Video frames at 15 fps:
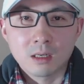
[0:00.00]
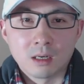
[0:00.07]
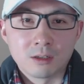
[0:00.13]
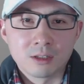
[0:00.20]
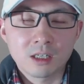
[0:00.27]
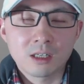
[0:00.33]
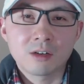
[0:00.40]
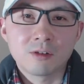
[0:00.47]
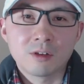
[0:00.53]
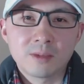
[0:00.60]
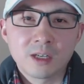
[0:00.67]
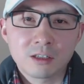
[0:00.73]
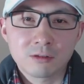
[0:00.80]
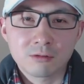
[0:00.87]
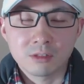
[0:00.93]
好，先让我
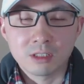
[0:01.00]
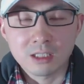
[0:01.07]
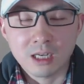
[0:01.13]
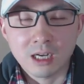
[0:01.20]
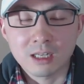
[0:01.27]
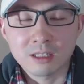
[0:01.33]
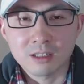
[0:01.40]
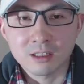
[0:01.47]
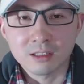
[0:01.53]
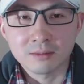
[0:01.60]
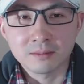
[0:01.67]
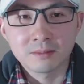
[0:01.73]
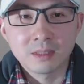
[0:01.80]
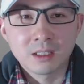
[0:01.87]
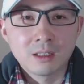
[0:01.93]
们来梳理一下案
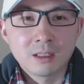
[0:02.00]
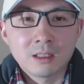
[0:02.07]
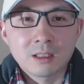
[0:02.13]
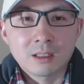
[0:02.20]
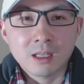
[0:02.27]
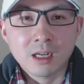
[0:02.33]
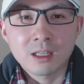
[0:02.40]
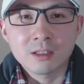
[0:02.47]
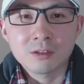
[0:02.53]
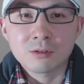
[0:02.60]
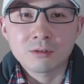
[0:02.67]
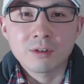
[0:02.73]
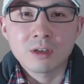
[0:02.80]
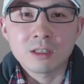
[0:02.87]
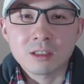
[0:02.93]
情。大连
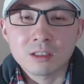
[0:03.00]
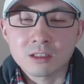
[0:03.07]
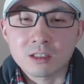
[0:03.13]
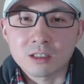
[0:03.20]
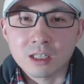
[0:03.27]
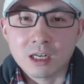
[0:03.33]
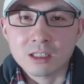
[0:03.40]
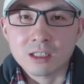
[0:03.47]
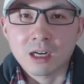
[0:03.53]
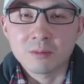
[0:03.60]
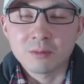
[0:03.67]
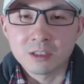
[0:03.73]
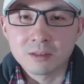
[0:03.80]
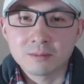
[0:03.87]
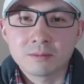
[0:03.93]
中院经审查
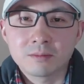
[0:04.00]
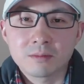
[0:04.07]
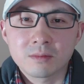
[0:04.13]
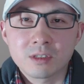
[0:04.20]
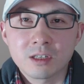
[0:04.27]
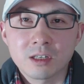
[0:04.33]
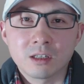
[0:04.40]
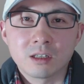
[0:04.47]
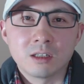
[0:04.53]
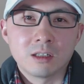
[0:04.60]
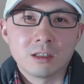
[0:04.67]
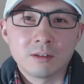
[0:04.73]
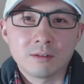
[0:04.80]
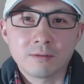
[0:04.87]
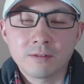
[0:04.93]
查明，这
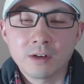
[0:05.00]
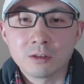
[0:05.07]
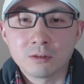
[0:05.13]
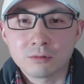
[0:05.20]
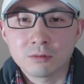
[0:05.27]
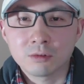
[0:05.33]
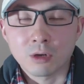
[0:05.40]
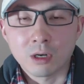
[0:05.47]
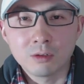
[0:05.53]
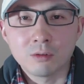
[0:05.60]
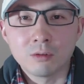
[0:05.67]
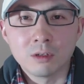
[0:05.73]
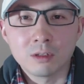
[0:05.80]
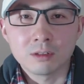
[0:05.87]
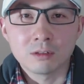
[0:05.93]
个贩毒团
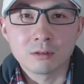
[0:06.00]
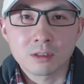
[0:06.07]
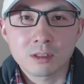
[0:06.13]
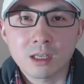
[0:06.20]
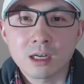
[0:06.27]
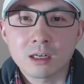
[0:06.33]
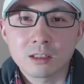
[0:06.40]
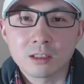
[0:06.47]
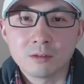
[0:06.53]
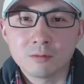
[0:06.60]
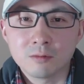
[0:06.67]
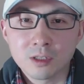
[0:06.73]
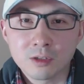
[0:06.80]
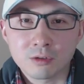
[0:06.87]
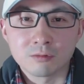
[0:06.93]
伙有三个
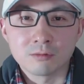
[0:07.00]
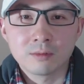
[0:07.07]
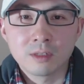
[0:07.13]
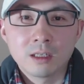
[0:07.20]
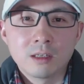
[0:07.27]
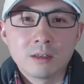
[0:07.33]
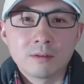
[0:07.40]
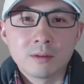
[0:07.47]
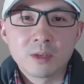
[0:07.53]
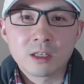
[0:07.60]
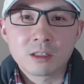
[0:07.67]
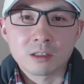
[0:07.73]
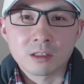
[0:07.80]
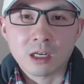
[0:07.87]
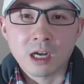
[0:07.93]
人为主，分
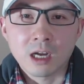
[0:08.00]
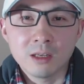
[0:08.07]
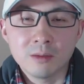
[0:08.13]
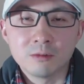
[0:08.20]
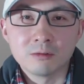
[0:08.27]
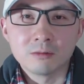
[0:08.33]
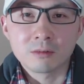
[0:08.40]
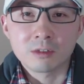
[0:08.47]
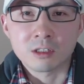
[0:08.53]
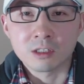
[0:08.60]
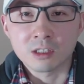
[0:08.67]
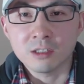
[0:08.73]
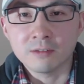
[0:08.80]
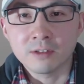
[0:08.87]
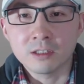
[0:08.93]
别是凯姆、
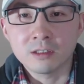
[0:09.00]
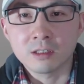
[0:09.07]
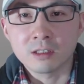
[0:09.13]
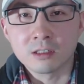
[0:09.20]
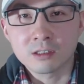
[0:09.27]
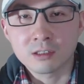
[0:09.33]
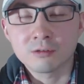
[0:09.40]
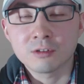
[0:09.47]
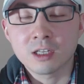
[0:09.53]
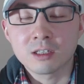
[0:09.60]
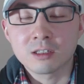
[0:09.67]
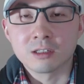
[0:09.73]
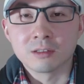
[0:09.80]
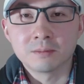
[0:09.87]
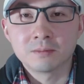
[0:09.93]
史蒂芬和周
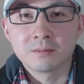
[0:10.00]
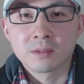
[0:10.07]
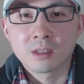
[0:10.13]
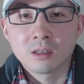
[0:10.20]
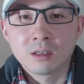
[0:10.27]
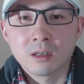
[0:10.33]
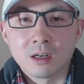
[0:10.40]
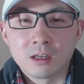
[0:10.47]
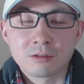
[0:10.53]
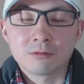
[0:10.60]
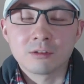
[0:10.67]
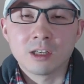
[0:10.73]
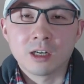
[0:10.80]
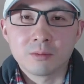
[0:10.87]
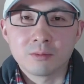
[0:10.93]
先生。啊，注意